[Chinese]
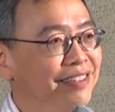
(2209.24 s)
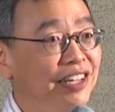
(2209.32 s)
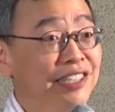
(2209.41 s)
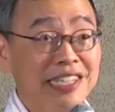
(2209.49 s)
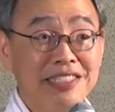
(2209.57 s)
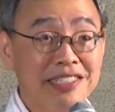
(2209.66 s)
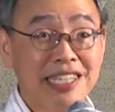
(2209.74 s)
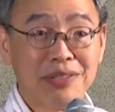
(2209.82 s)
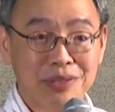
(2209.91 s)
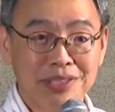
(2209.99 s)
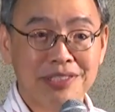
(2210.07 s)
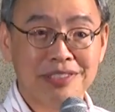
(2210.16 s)
二年级下
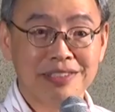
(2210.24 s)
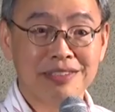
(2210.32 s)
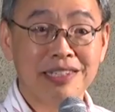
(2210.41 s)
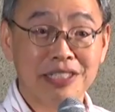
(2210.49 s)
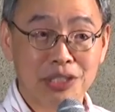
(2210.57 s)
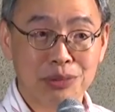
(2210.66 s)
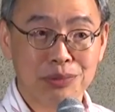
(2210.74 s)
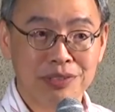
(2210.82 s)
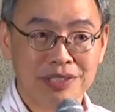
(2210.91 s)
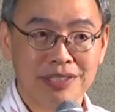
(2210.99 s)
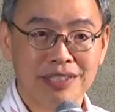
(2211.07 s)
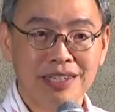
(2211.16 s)
学期的那些主
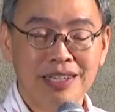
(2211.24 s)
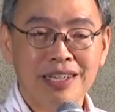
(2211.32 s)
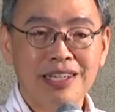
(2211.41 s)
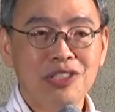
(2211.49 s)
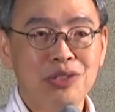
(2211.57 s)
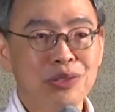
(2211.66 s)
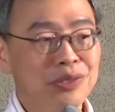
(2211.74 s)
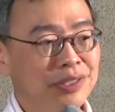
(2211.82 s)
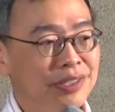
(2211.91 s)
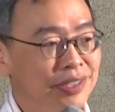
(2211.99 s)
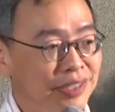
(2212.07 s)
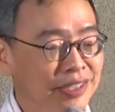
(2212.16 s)
题，就
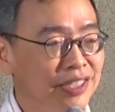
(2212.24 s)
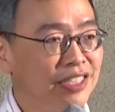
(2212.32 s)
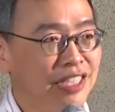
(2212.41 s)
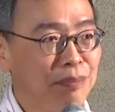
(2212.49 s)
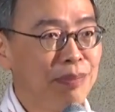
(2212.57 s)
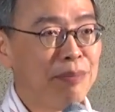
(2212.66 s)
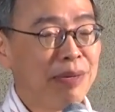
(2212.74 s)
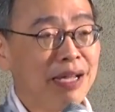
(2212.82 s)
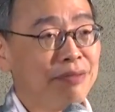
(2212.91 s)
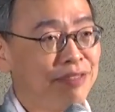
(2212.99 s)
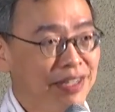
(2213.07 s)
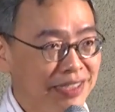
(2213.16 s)
是七十二年版把
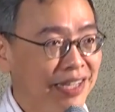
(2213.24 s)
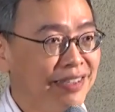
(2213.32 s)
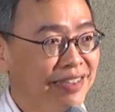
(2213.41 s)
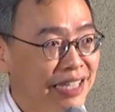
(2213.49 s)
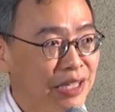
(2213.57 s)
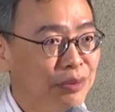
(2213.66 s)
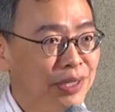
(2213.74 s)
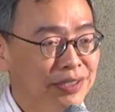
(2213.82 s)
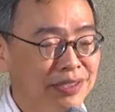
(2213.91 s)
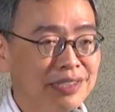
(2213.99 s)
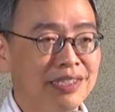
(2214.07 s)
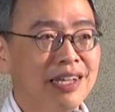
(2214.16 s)
它放在那个位
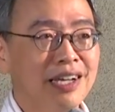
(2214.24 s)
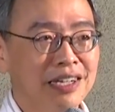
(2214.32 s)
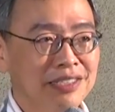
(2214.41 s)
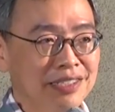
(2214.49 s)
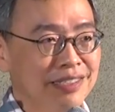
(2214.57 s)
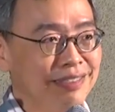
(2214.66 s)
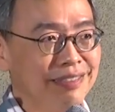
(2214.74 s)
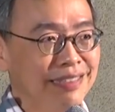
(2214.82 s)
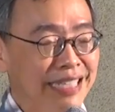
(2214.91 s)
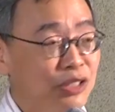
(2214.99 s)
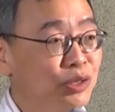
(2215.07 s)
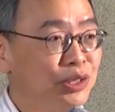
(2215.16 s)
置，而且
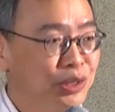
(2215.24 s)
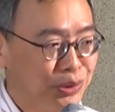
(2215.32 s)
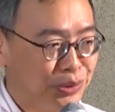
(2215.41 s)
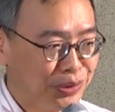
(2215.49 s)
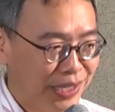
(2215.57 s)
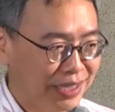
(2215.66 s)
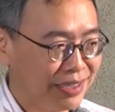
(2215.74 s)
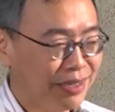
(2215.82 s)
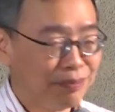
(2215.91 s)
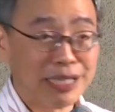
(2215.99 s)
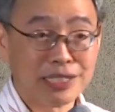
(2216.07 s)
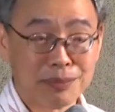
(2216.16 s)
连续十五年、
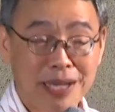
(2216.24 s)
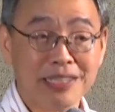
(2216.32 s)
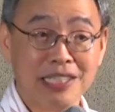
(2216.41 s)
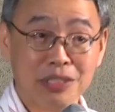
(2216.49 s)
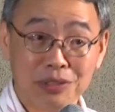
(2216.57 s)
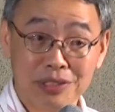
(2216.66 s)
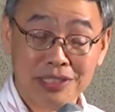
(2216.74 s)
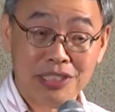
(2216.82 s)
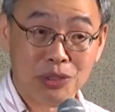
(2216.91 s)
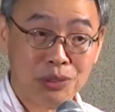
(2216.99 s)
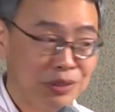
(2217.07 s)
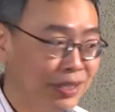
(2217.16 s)
八十八年又
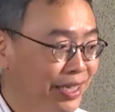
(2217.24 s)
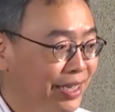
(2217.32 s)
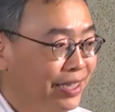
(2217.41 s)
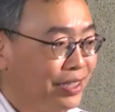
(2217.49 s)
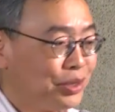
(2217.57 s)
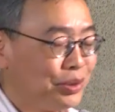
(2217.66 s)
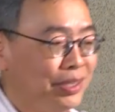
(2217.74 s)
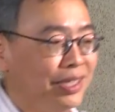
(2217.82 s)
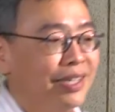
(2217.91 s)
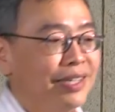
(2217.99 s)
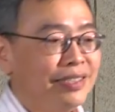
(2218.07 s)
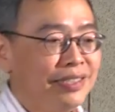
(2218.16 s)
继续。所
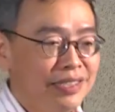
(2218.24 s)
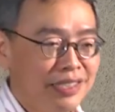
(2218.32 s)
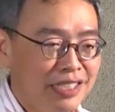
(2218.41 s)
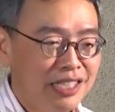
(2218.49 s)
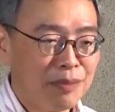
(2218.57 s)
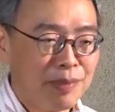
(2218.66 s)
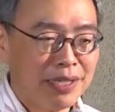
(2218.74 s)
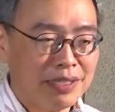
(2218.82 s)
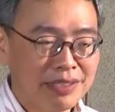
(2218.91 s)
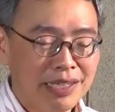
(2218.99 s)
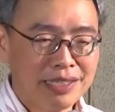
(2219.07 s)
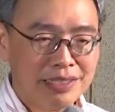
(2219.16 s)
以，七十二年版
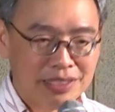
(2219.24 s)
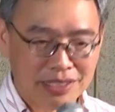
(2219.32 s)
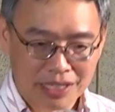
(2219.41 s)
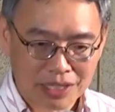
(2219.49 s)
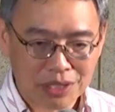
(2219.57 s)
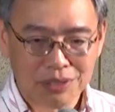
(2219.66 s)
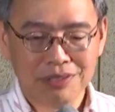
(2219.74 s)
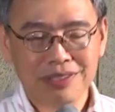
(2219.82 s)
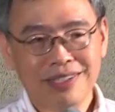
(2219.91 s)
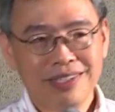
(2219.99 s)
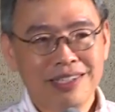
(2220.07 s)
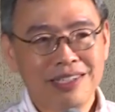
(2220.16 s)
的这一个结构。
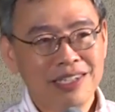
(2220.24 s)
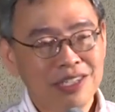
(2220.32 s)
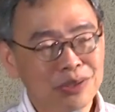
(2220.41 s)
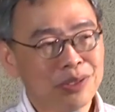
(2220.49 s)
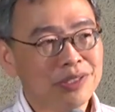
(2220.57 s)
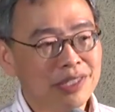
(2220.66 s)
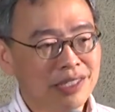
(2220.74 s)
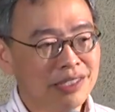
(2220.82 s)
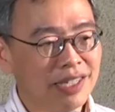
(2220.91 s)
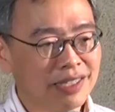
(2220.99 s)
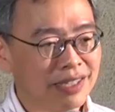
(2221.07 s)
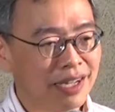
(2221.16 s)
可以说是
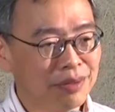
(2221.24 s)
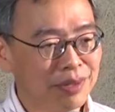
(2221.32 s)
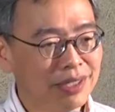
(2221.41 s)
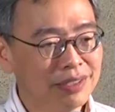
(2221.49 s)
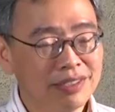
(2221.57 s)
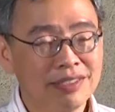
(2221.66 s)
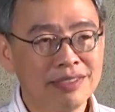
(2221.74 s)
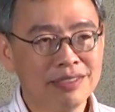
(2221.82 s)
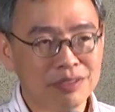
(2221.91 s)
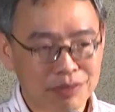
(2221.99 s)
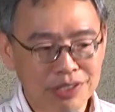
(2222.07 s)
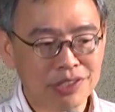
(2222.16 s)
响台湾
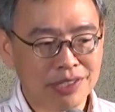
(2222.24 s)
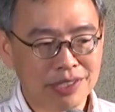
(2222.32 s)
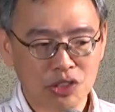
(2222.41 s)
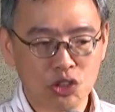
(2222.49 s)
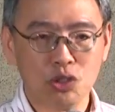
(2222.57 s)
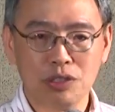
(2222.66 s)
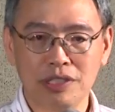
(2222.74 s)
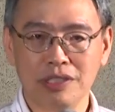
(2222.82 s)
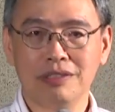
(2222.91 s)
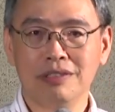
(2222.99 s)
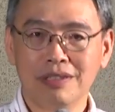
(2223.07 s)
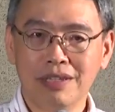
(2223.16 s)
四分之一个世纪，
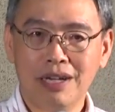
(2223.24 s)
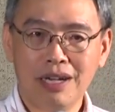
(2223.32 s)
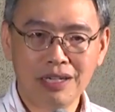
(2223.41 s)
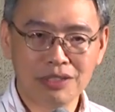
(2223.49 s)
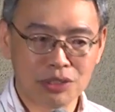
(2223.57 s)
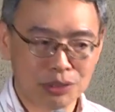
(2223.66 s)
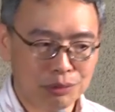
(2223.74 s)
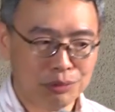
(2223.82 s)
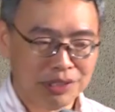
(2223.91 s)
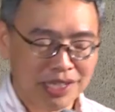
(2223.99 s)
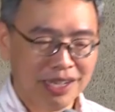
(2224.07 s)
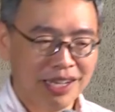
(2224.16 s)
二十
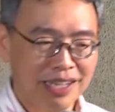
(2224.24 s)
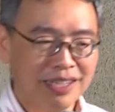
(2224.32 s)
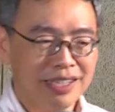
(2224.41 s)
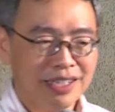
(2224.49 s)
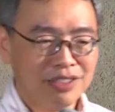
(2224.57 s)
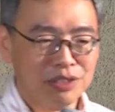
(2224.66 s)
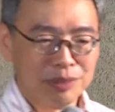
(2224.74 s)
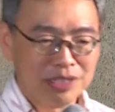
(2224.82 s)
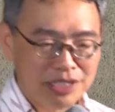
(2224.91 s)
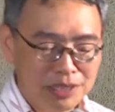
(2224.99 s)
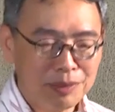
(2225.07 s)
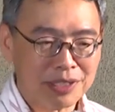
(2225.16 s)
五年来，我们
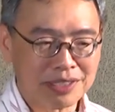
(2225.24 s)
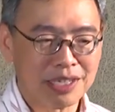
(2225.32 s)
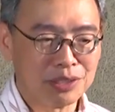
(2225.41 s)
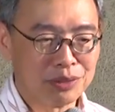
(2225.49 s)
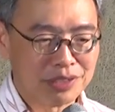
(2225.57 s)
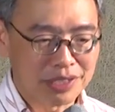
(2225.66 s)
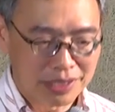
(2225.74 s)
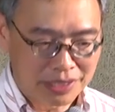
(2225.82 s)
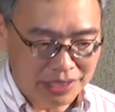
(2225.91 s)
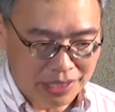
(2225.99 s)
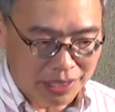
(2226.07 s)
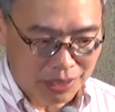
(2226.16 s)
基本上用这个
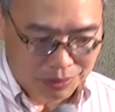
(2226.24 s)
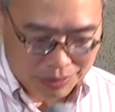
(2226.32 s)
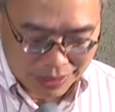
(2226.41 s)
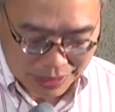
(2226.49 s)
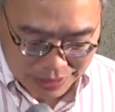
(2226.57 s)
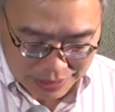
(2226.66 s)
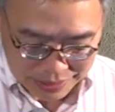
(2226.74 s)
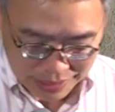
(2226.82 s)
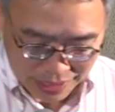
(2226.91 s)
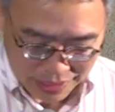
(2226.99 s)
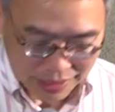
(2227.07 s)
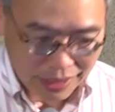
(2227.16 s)
结构
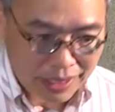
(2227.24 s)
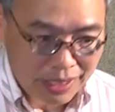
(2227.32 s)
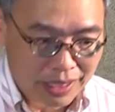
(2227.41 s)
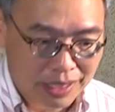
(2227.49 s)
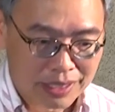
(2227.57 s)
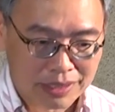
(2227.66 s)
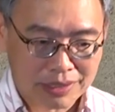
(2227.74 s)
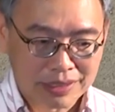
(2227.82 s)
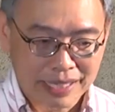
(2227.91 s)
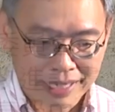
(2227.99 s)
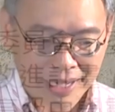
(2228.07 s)
在呃在